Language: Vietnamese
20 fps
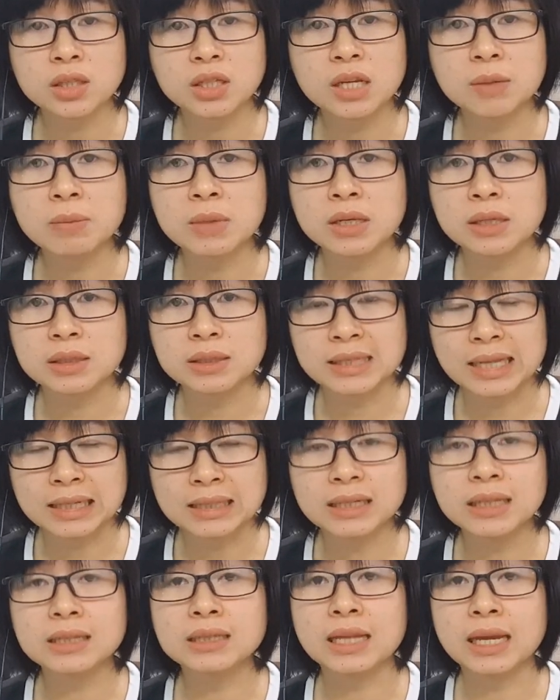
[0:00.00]
chứ mình
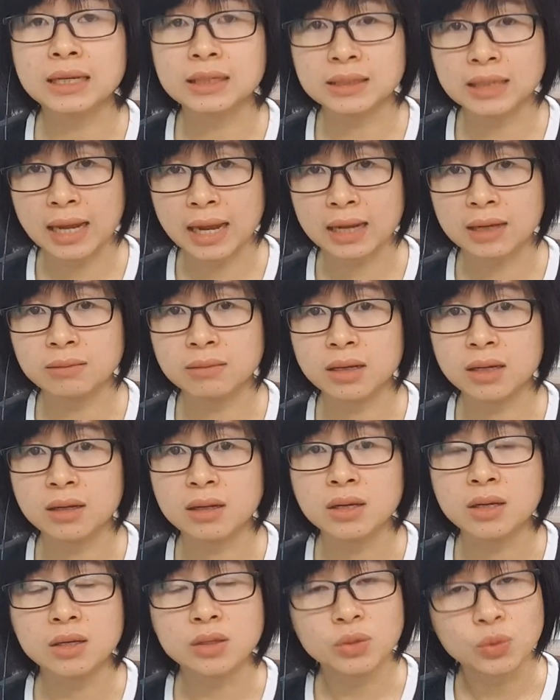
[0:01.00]
tránh cái tình trạng là
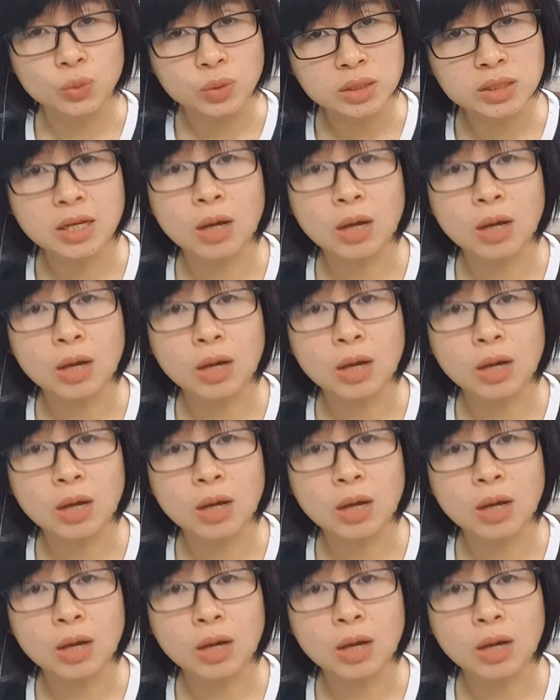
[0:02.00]
duỗi